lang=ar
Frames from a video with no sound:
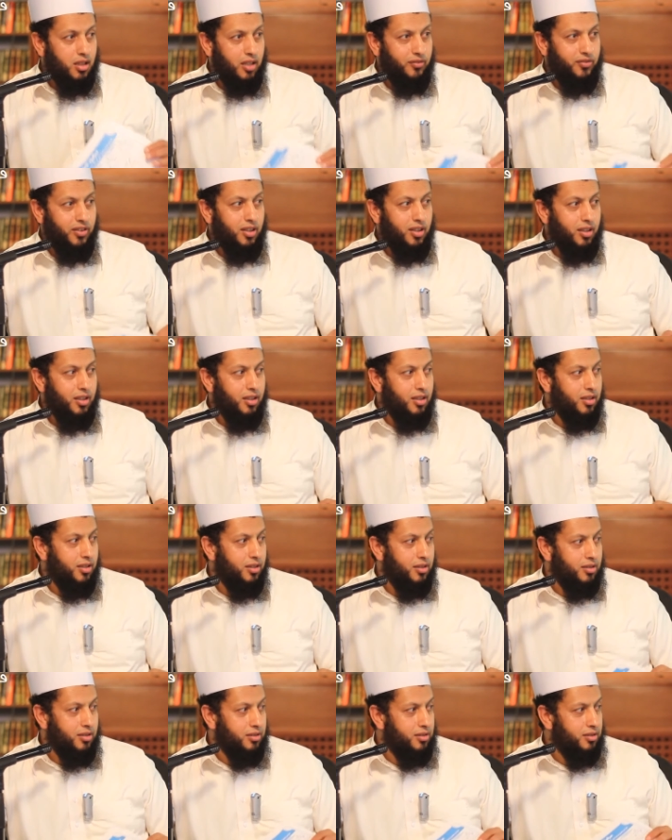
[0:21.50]
كفى
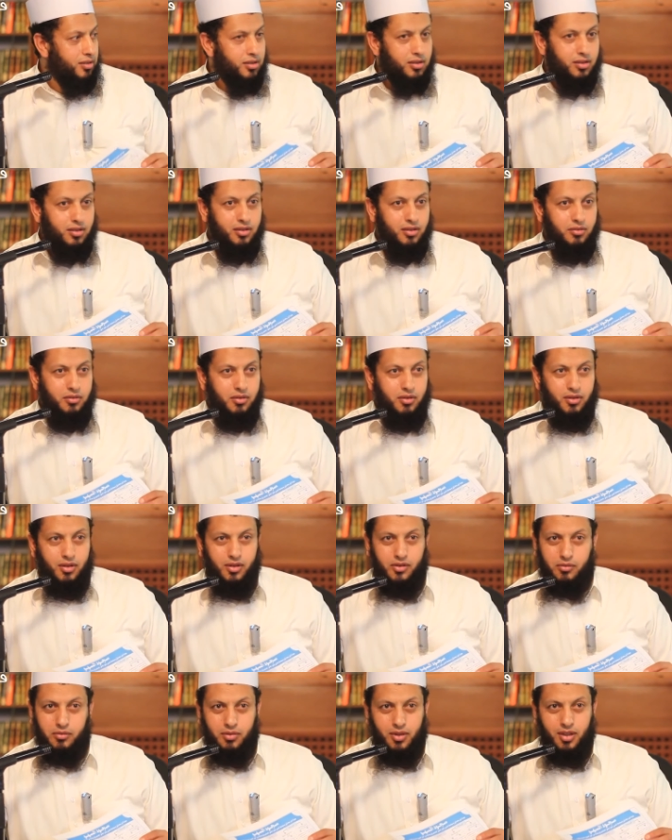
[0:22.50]

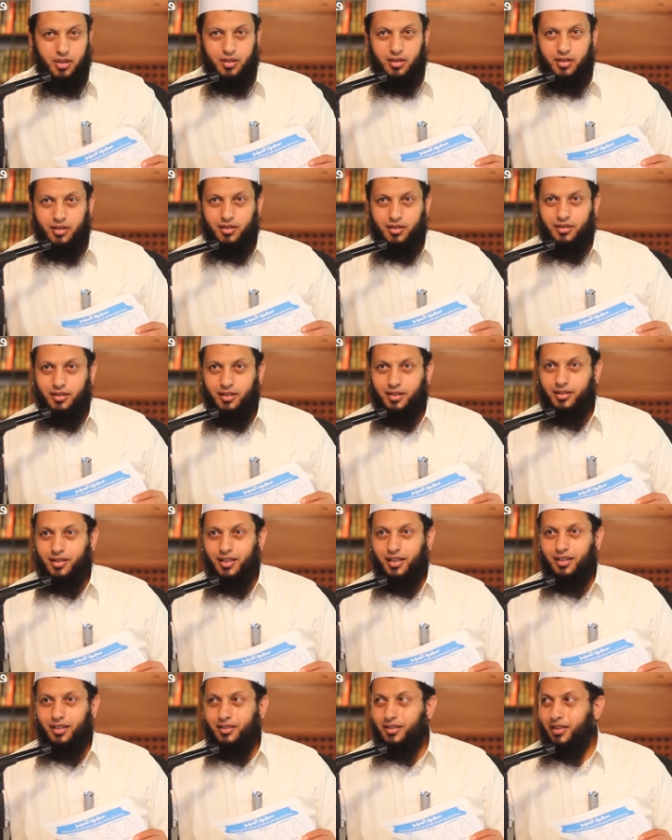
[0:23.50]
لا سبحان الله
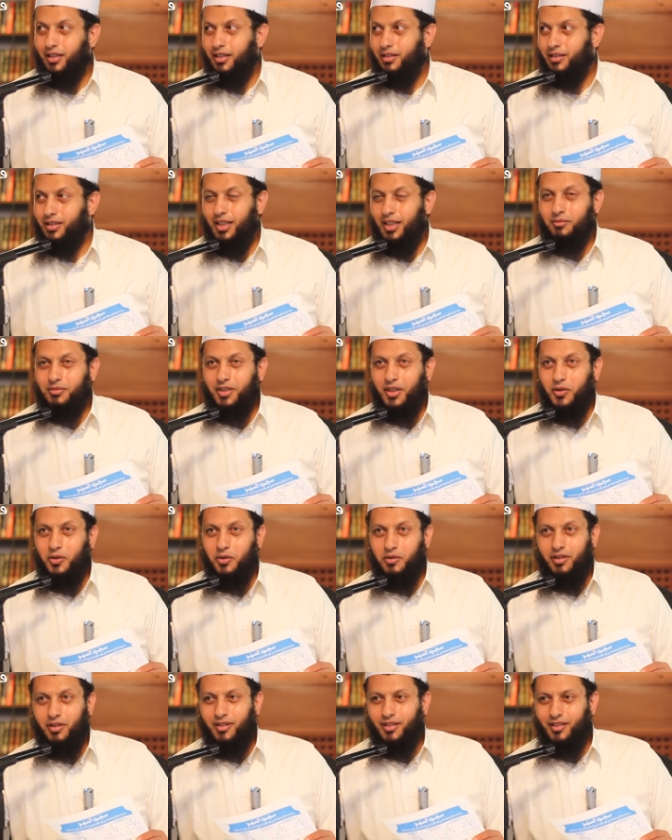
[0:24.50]
أنت أنت أنت لم
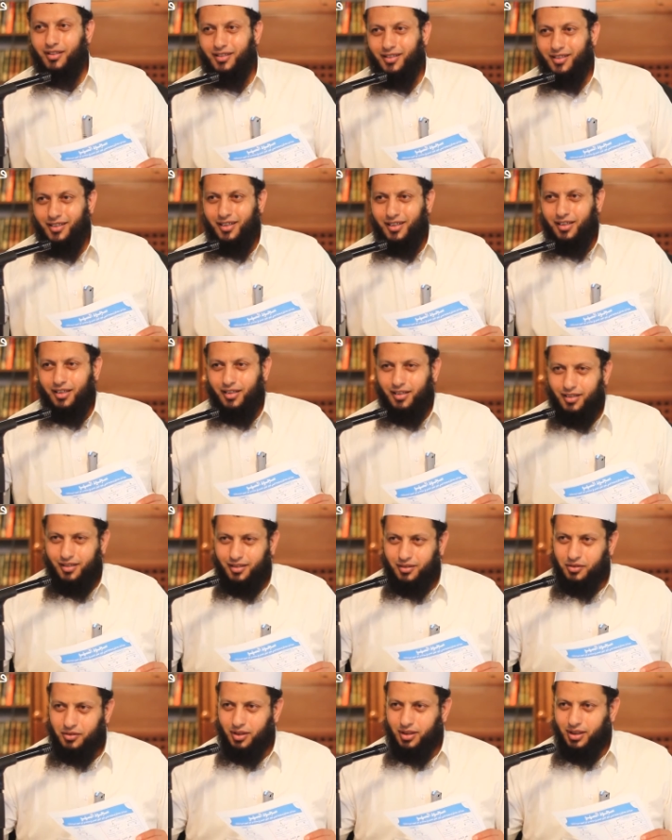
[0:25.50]
تأخذ
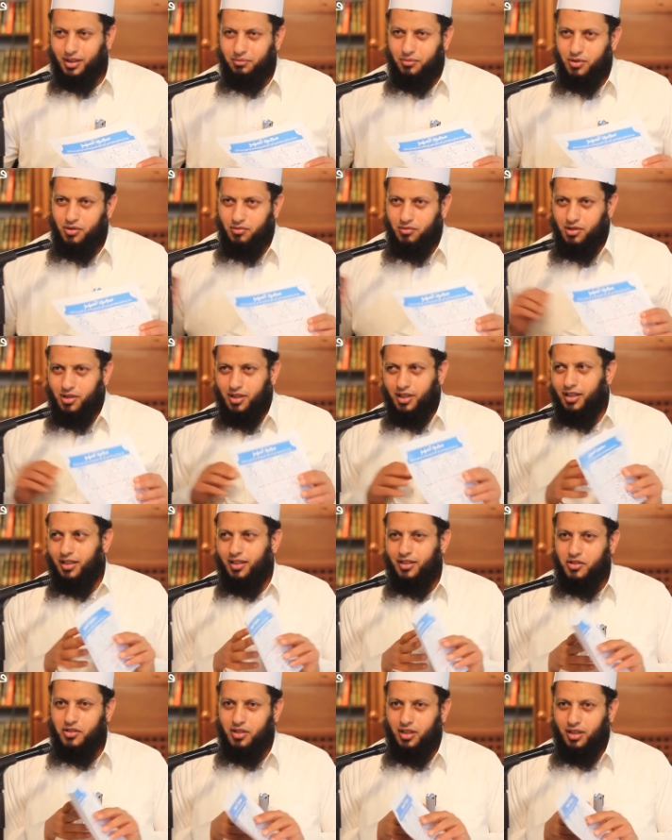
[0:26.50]
طيب مش
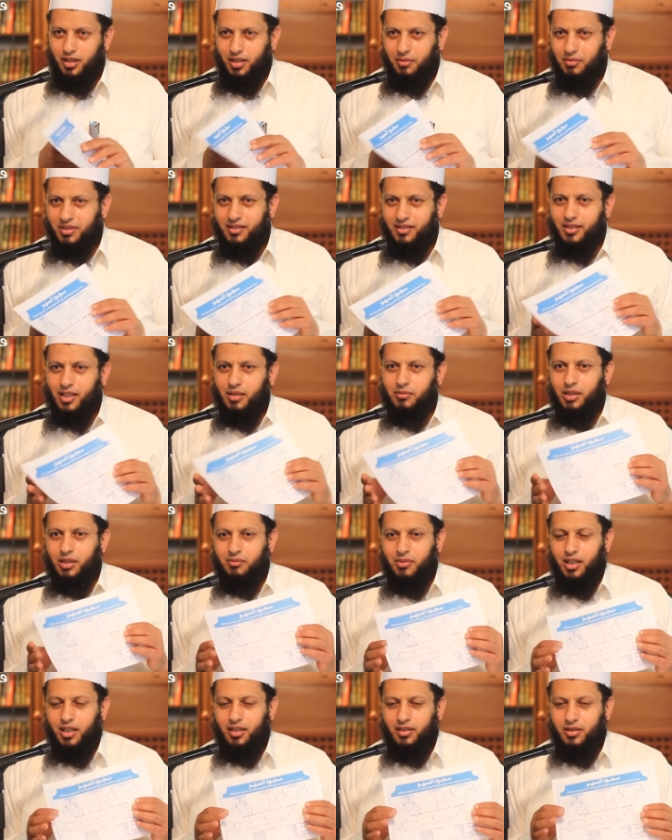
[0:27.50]
مشكلة إن شاء الله بس تابع
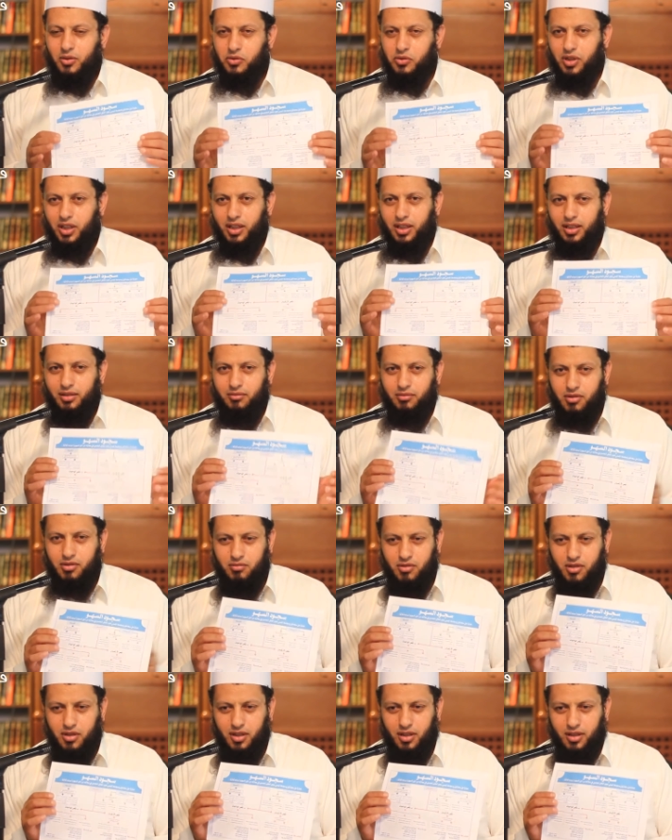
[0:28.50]
مع أنت وسعيد مش
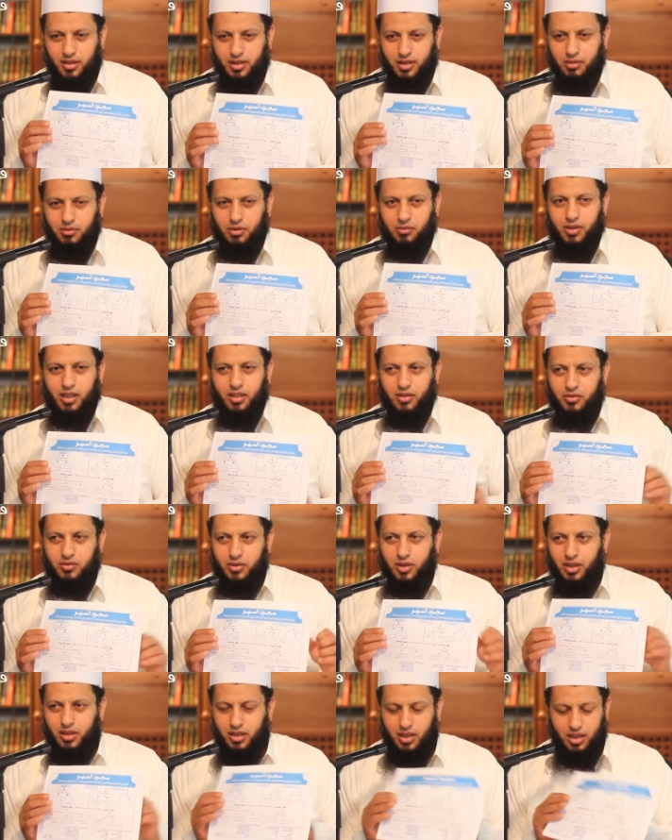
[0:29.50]
مشكلة تابع مع
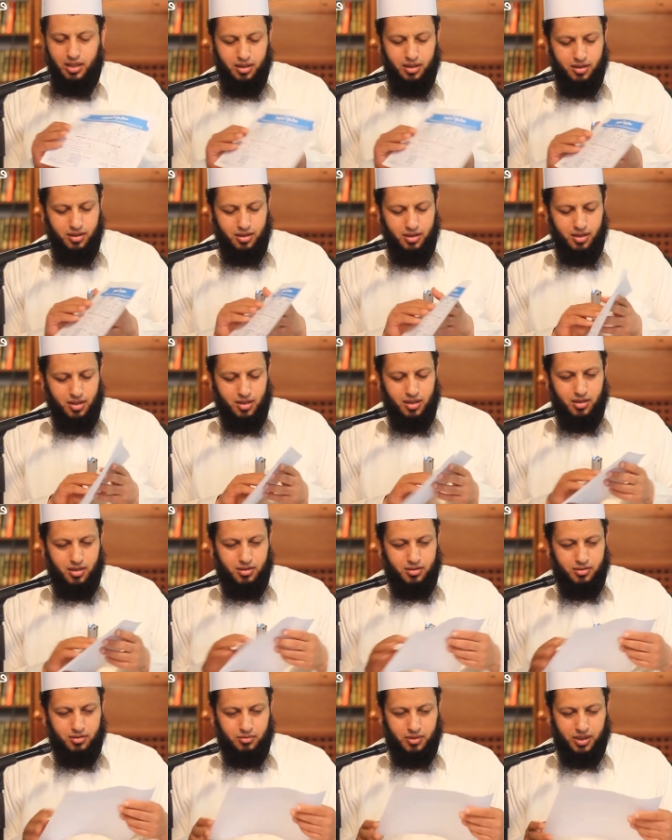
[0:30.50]
أخونا خالد
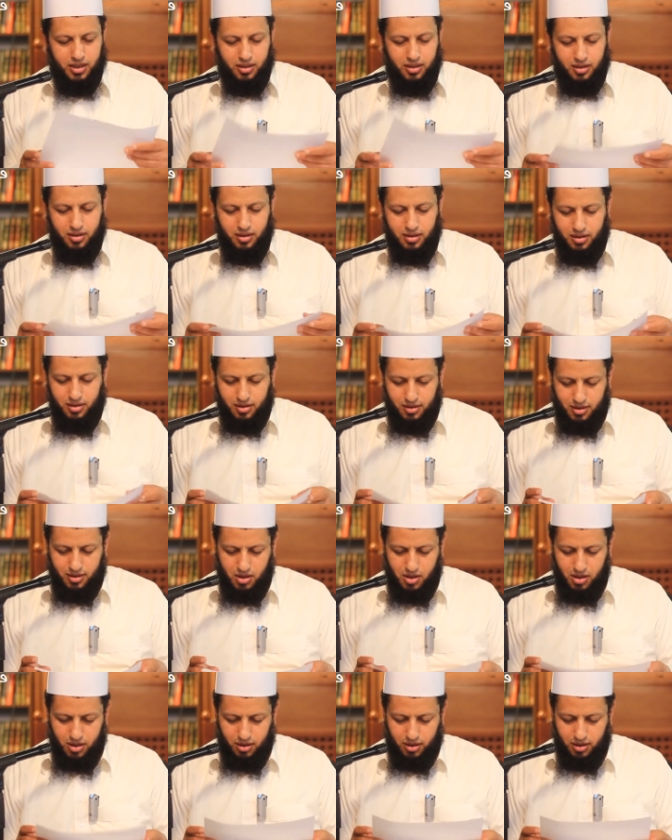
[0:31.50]
وبعدين إن
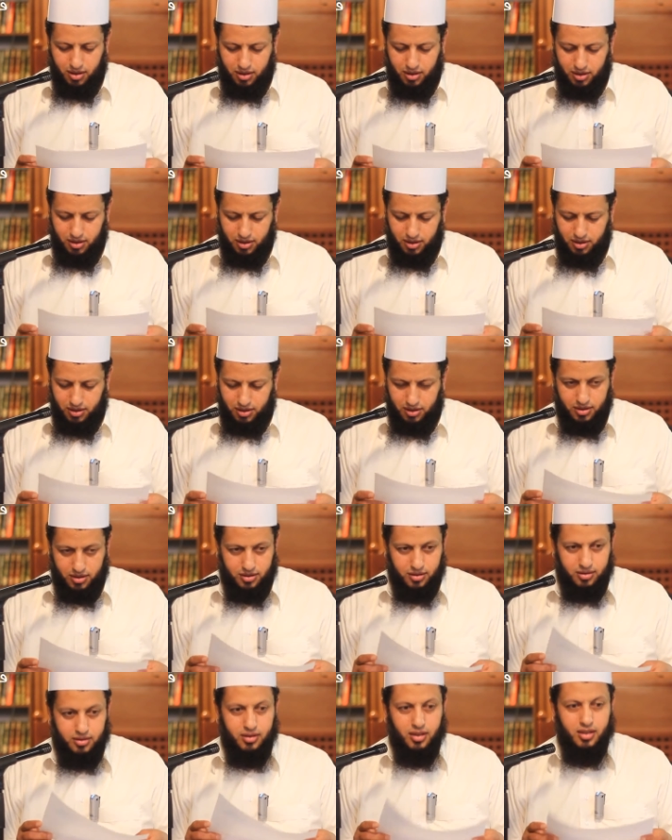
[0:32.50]
شاء الله
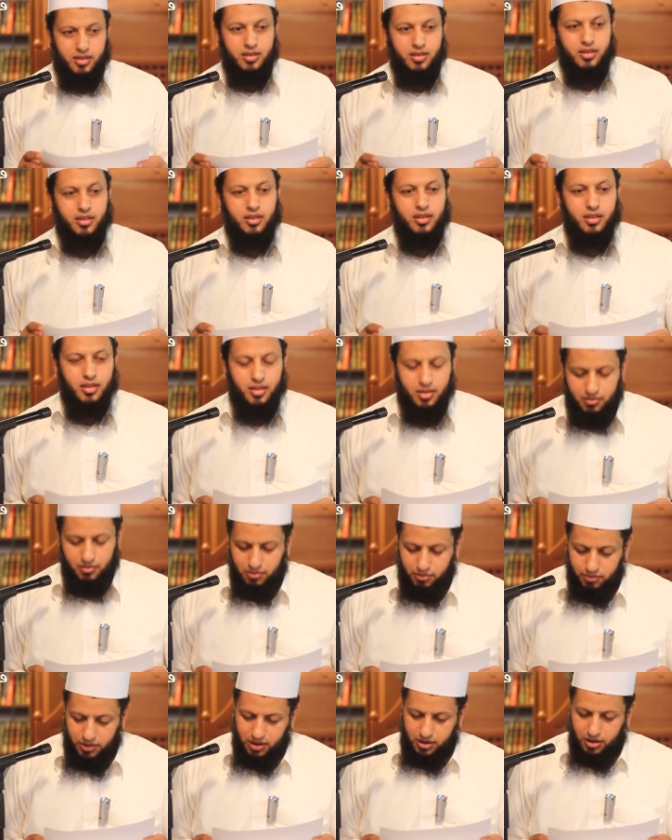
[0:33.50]
نأتي
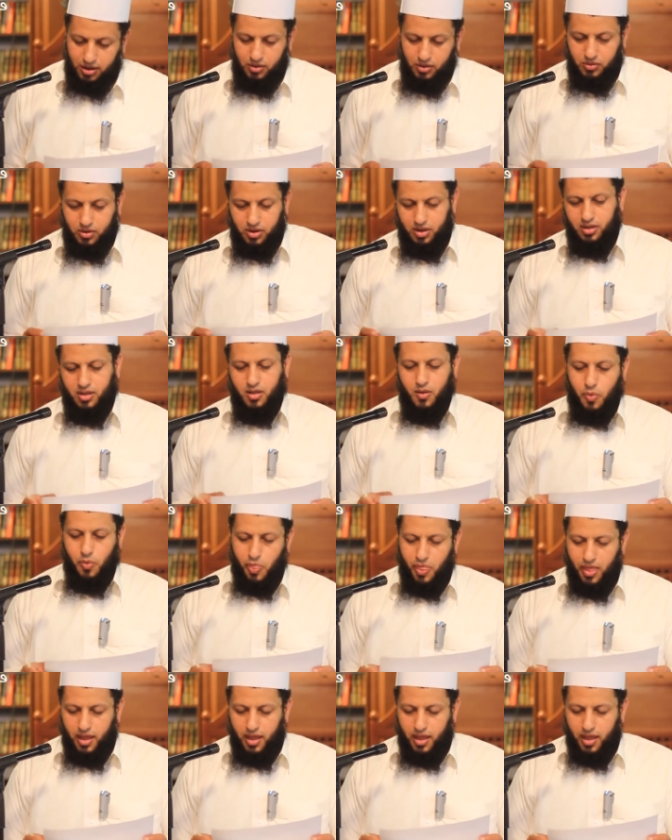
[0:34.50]
بباقي الأوراق